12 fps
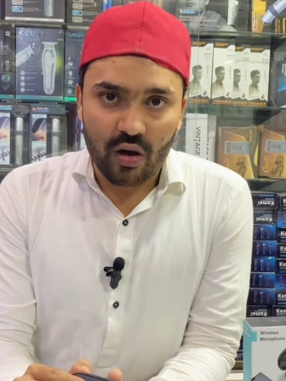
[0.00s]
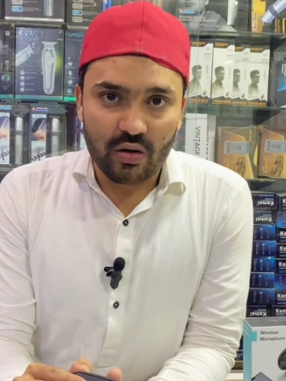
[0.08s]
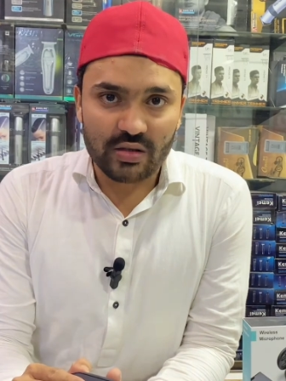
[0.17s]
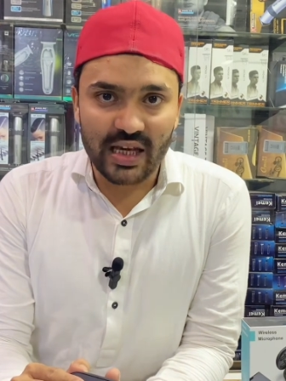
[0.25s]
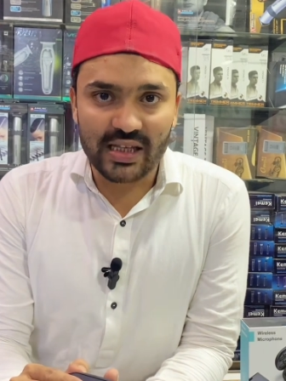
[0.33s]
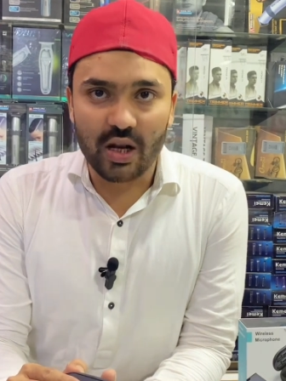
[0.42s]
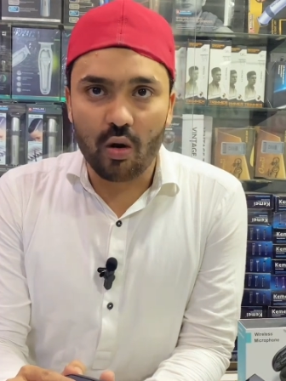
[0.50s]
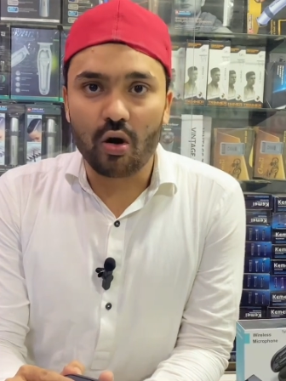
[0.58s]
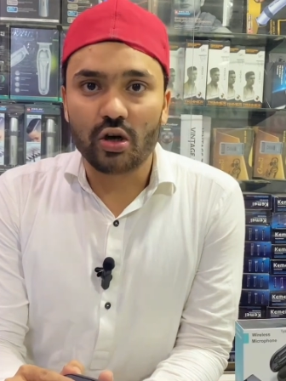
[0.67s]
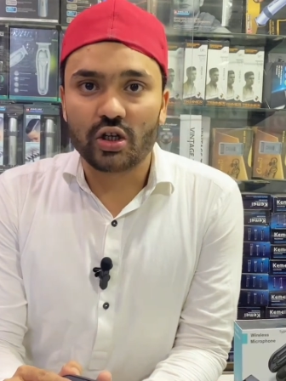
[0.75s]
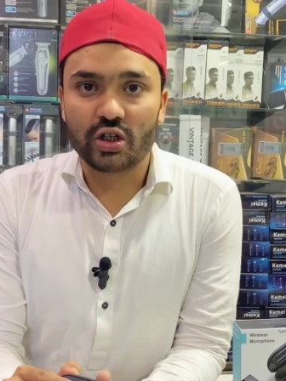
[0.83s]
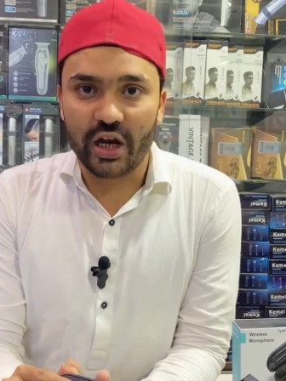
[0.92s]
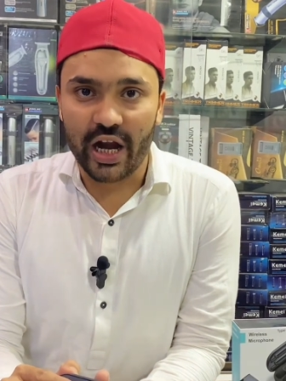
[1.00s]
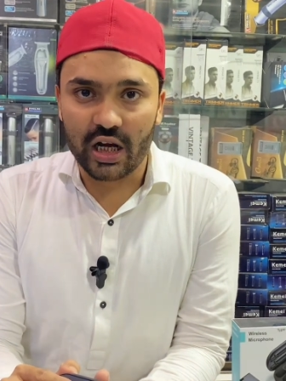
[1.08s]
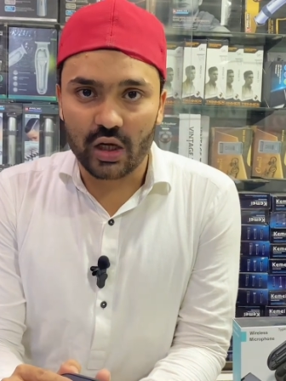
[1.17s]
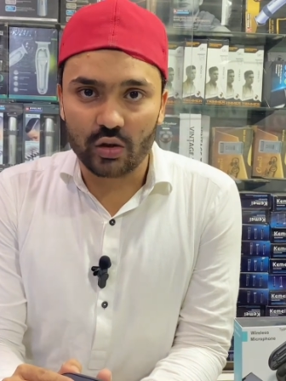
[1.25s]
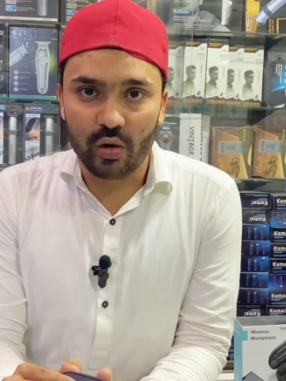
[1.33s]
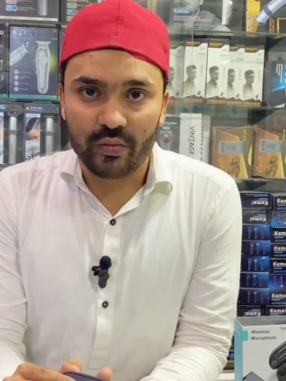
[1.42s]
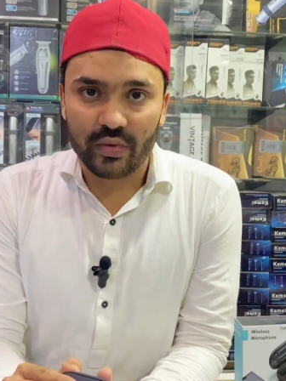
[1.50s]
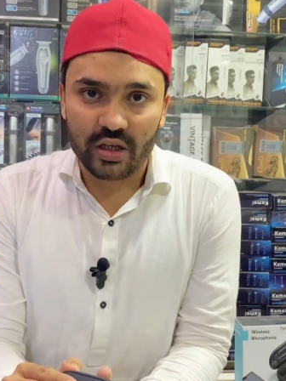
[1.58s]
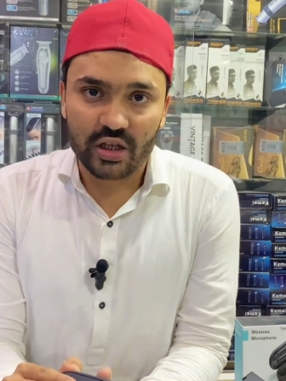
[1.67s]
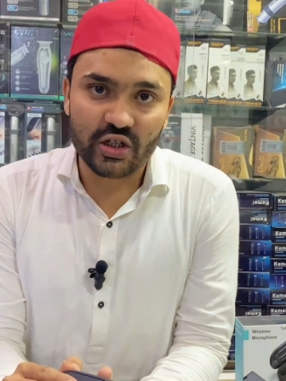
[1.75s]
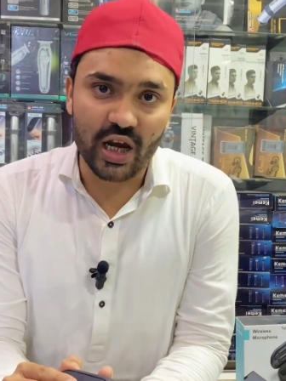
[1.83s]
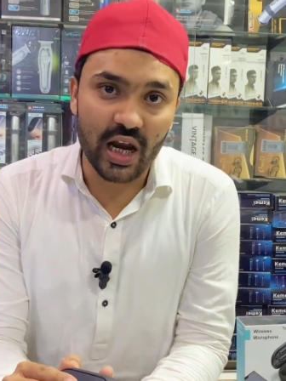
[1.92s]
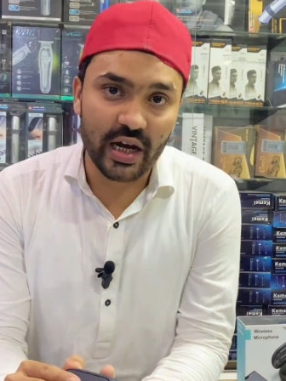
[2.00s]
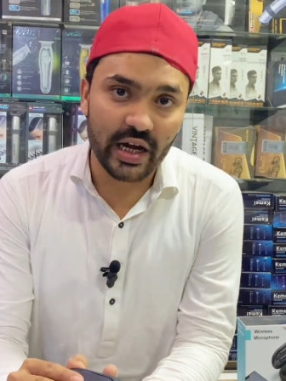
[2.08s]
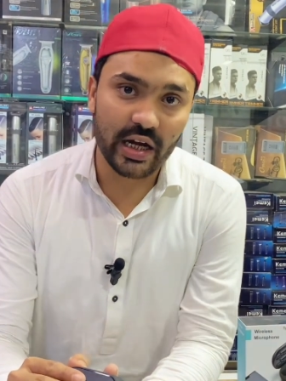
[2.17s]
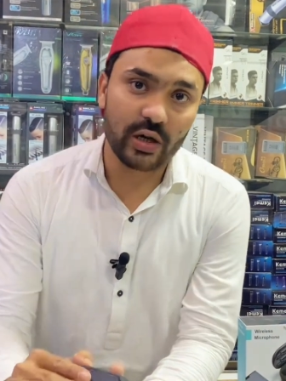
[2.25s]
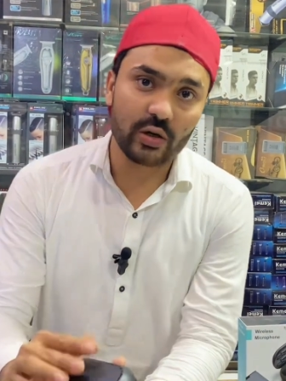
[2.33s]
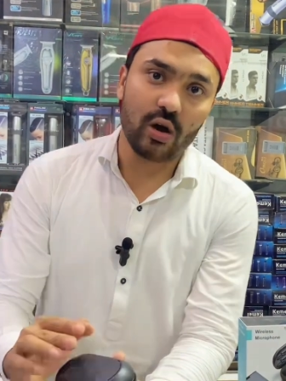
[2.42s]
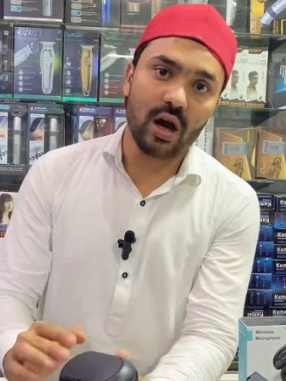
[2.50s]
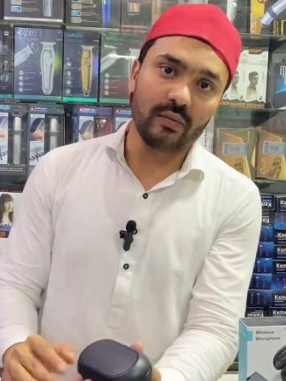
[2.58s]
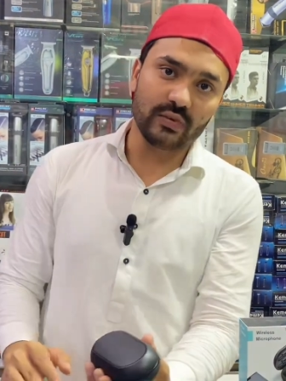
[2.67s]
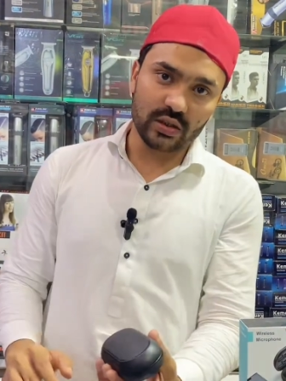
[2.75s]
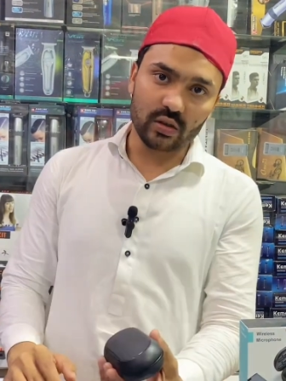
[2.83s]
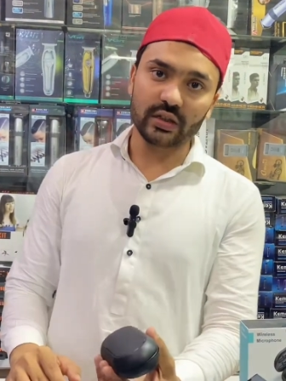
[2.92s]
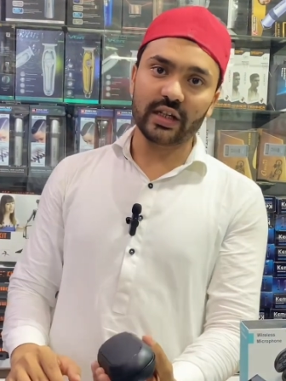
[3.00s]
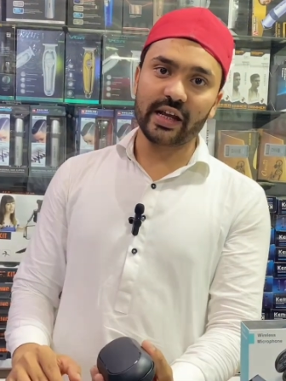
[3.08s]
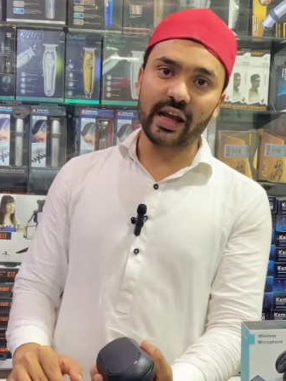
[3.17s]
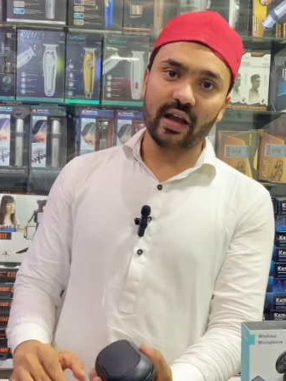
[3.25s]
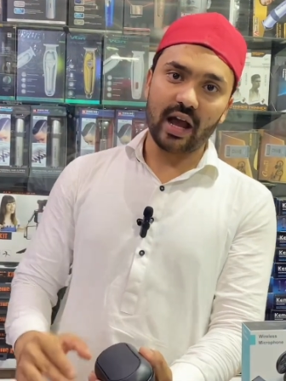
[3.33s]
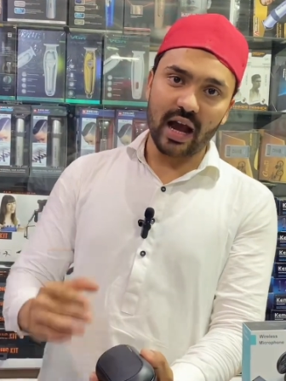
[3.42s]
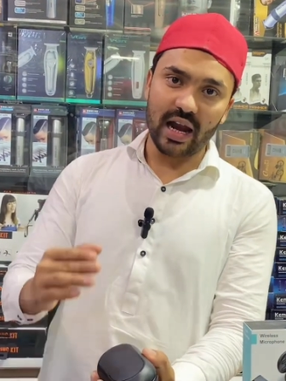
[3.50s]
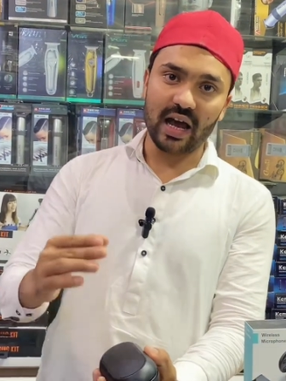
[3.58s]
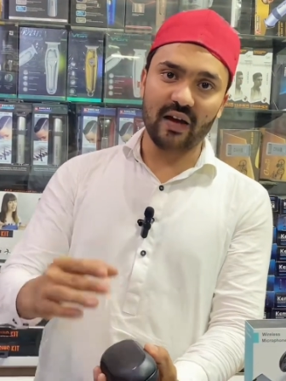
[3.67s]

और ज़्यादा लोगों शेयर कर दो इन नई नई वीडियो अपडेट होती रहेगी अल्लाह